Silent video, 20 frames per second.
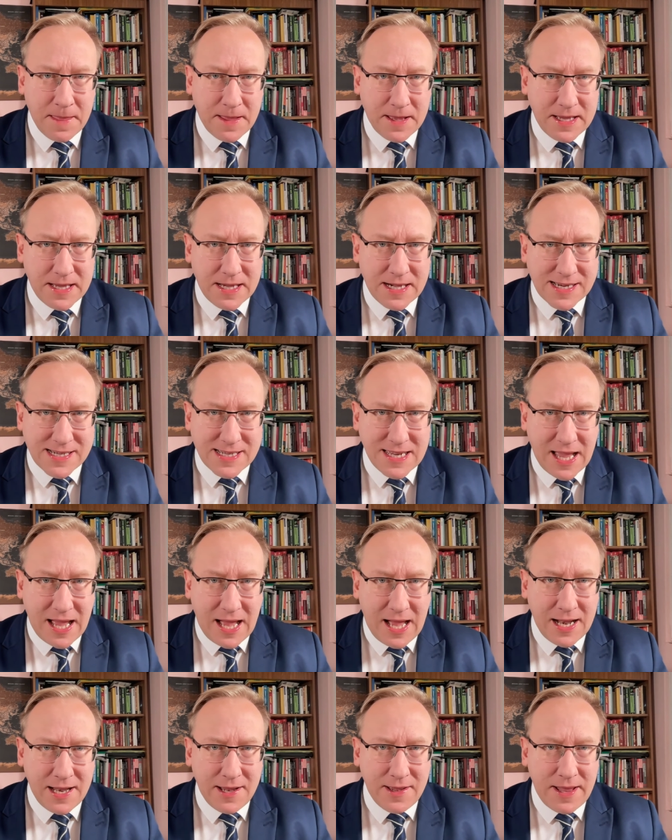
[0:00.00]
e,
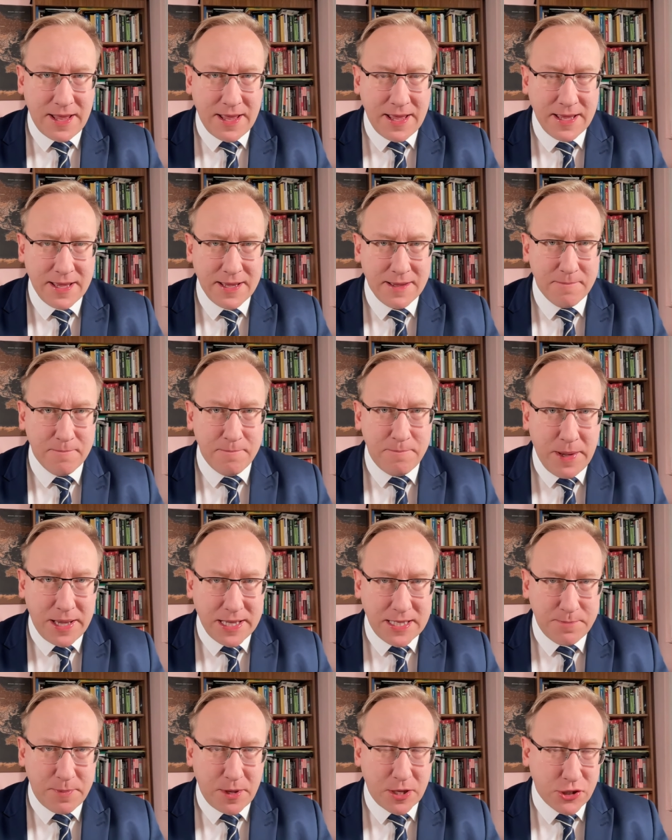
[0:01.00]
realne
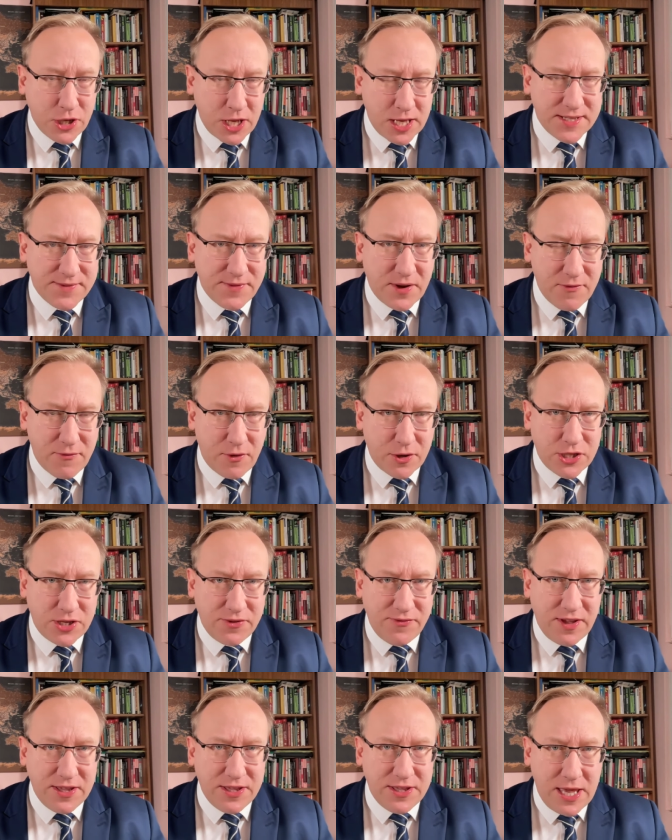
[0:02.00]
bezpieczeństwo, a
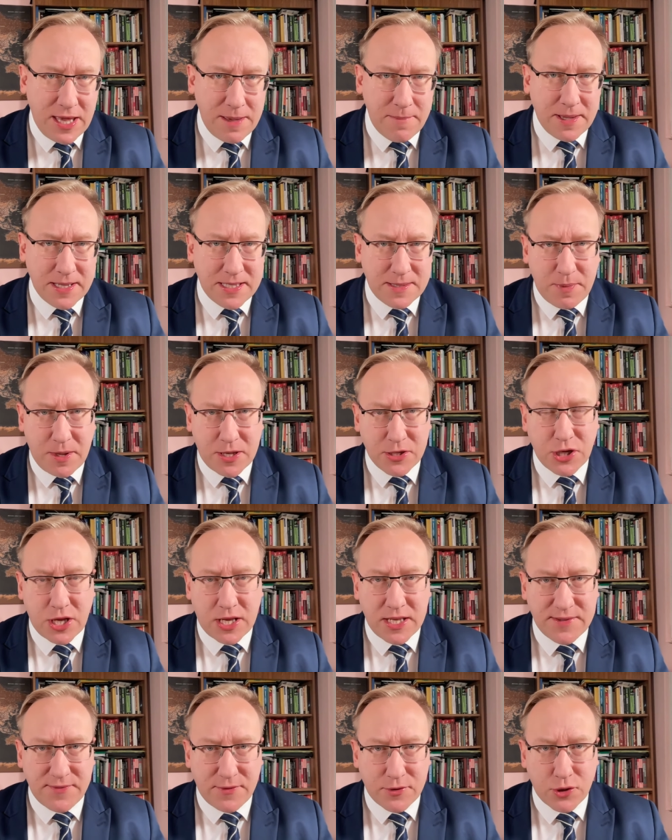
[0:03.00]
właściwie
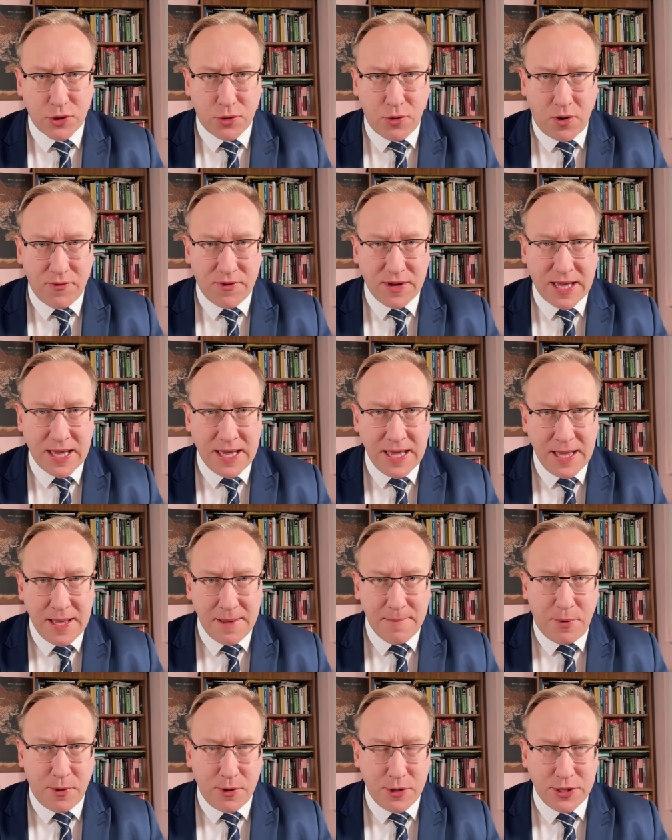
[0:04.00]
niebezpieczeństwo czołowych
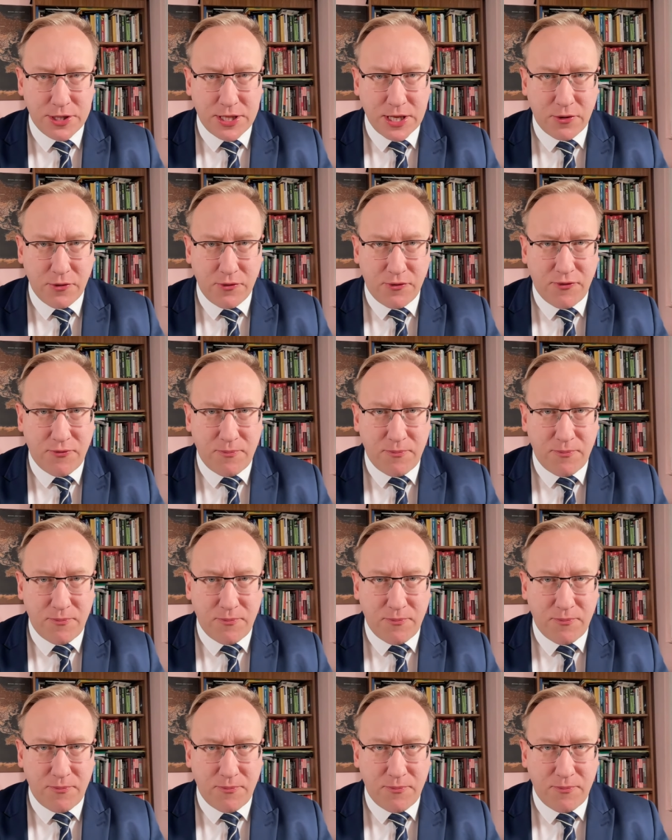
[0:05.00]
polityków